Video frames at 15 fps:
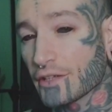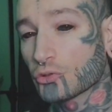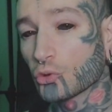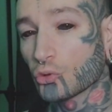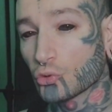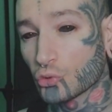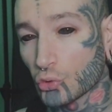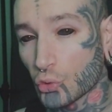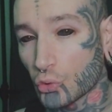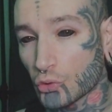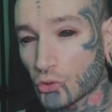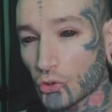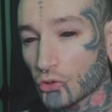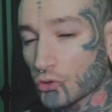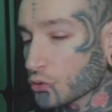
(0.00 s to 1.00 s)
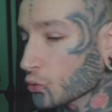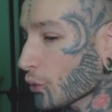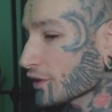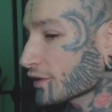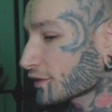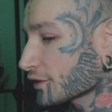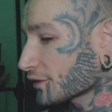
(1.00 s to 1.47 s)
detto tutto su
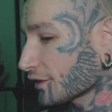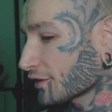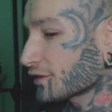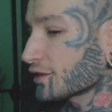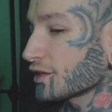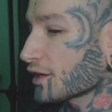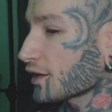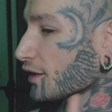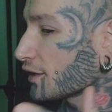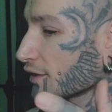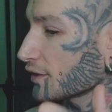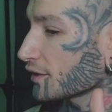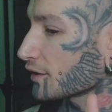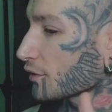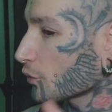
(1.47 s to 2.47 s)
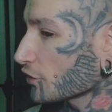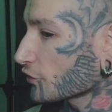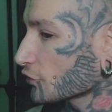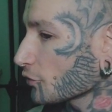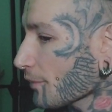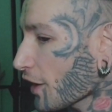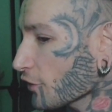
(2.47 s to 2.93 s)
questa tastiera e
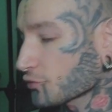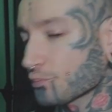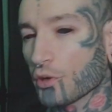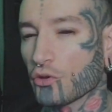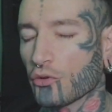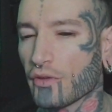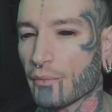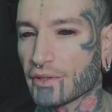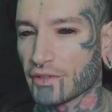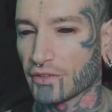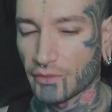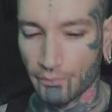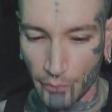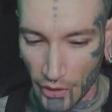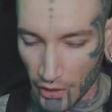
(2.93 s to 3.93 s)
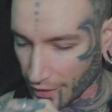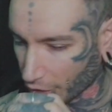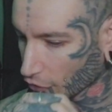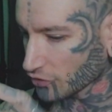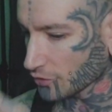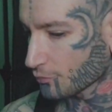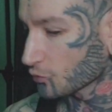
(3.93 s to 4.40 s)
questo mouse, poi ovviamente per le
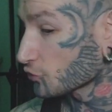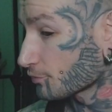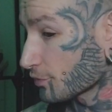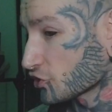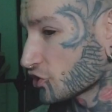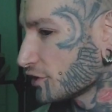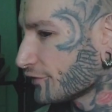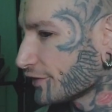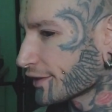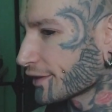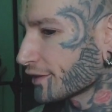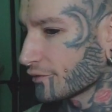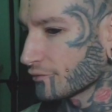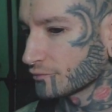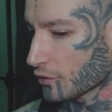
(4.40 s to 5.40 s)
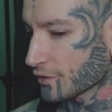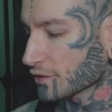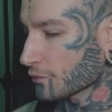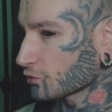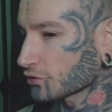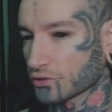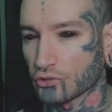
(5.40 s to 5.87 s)
cose più specifiche
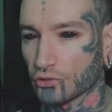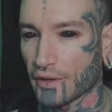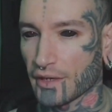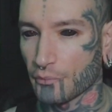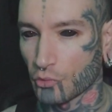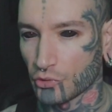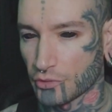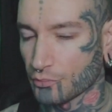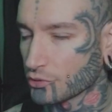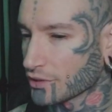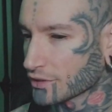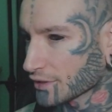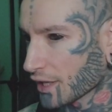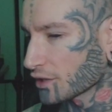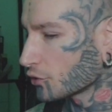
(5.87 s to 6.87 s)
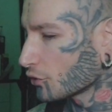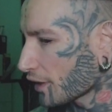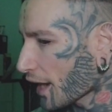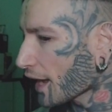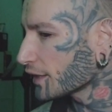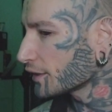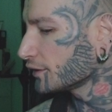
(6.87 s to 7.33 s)
sicuramente potete trovare molti più dettagli
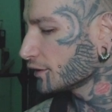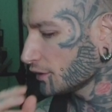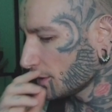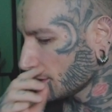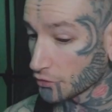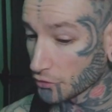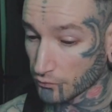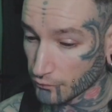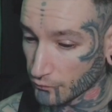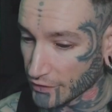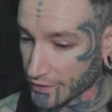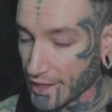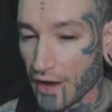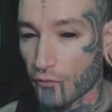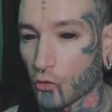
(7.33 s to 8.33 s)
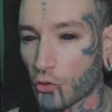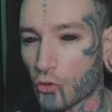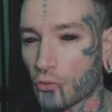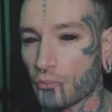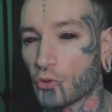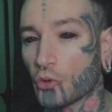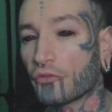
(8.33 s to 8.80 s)
online. Io vi
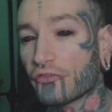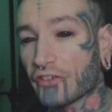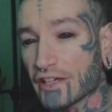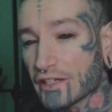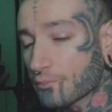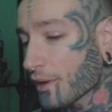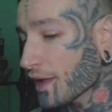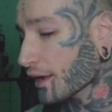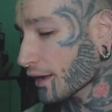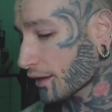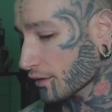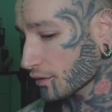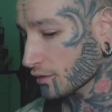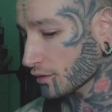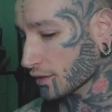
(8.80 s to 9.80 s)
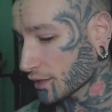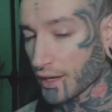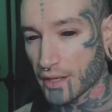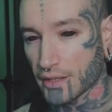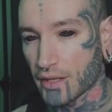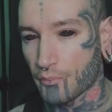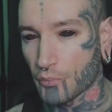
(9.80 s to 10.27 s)
davo un mio feedback,
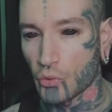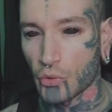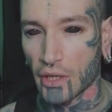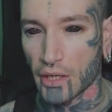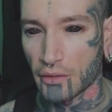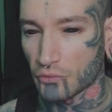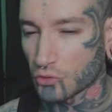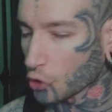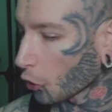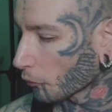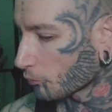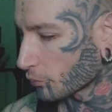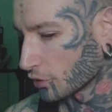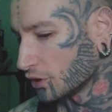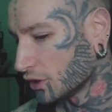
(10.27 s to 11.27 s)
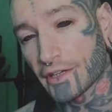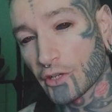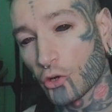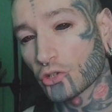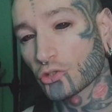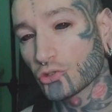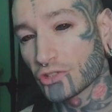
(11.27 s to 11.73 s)
direi che è più che top. Vi
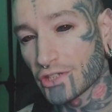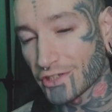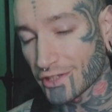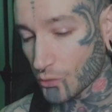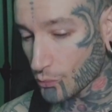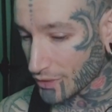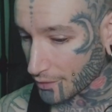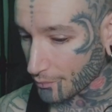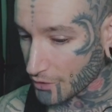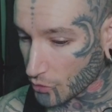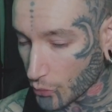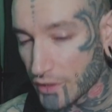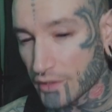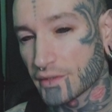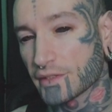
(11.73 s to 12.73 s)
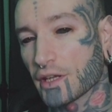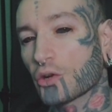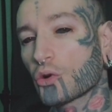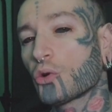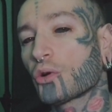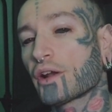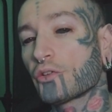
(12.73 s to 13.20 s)
ricordo di seguirmi qui se
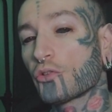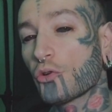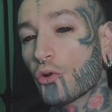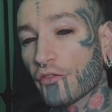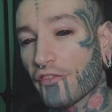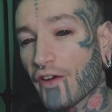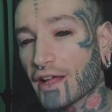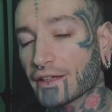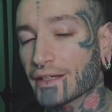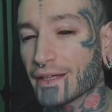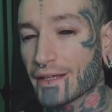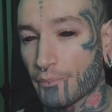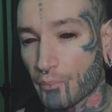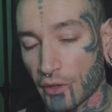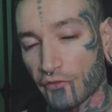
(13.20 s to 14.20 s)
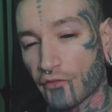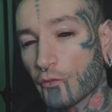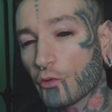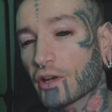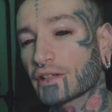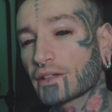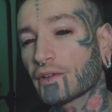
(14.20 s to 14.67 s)
ancora non lo fate e per
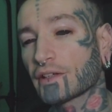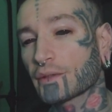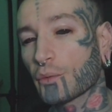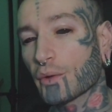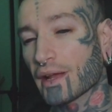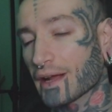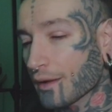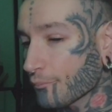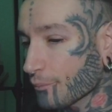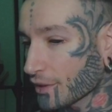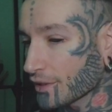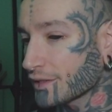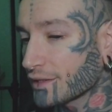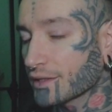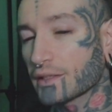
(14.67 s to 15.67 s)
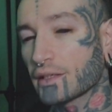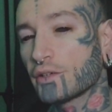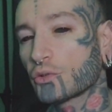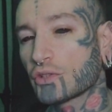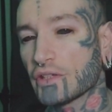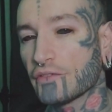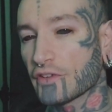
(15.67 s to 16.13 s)
favore attivate quella campanellina delle
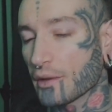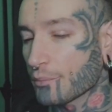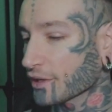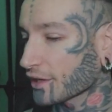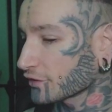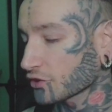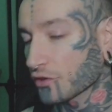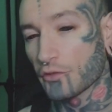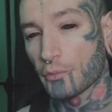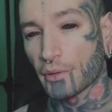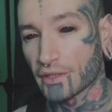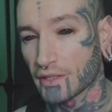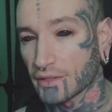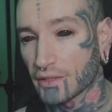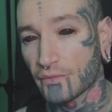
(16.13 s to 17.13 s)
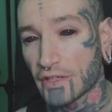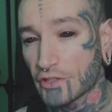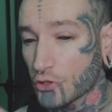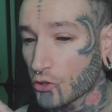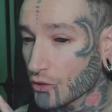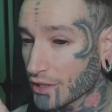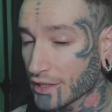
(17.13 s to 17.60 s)
notifiche perché sennò vi perdete i
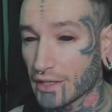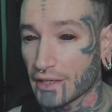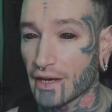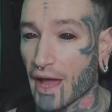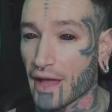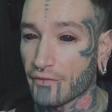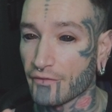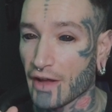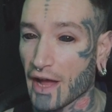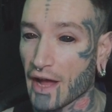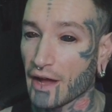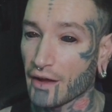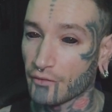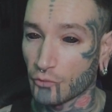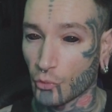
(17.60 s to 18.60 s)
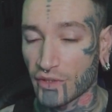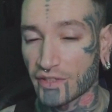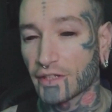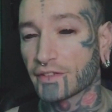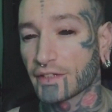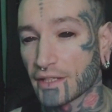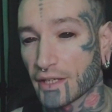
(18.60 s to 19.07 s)
video e le live. Ah,
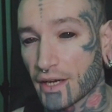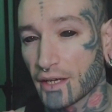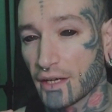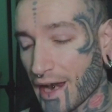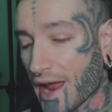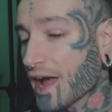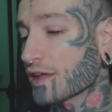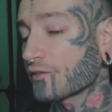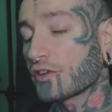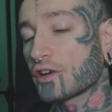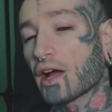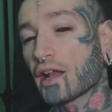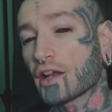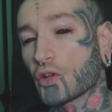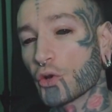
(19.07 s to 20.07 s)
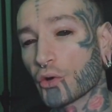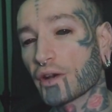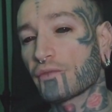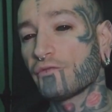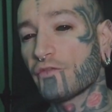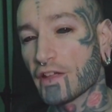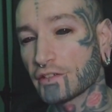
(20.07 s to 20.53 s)
questa sera live alle
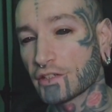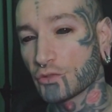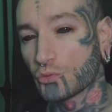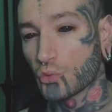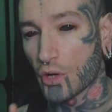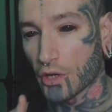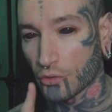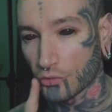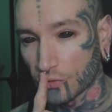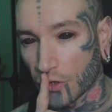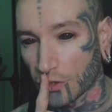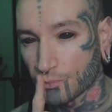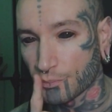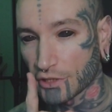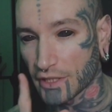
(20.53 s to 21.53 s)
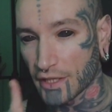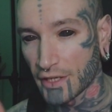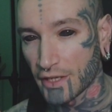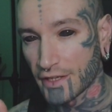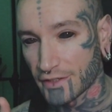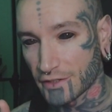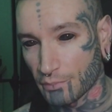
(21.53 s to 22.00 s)
ore 22 con un
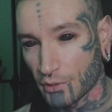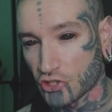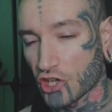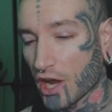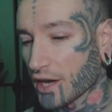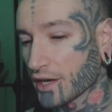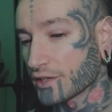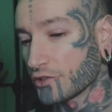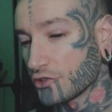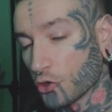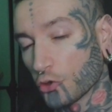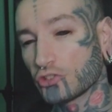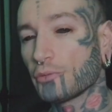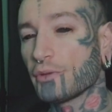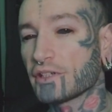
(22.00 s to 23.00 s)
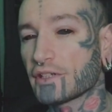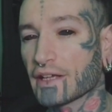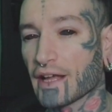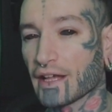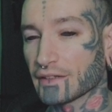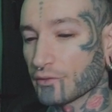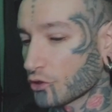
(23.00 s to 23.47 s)
ospite speciale, non
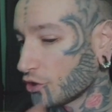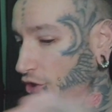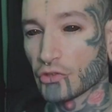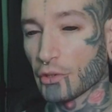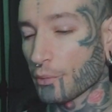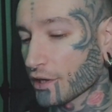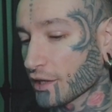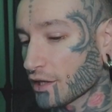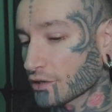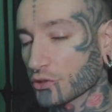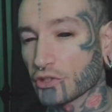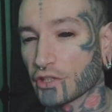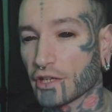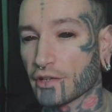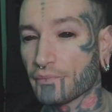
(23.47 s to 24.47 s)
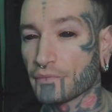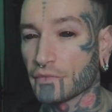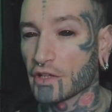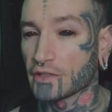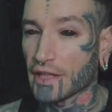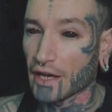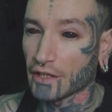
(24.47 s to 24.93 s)
dimenticatevelo. Non saprei che altro dire,
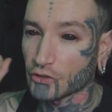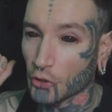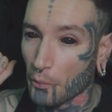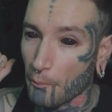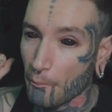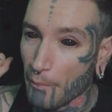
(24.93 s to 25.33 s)
nient'altro.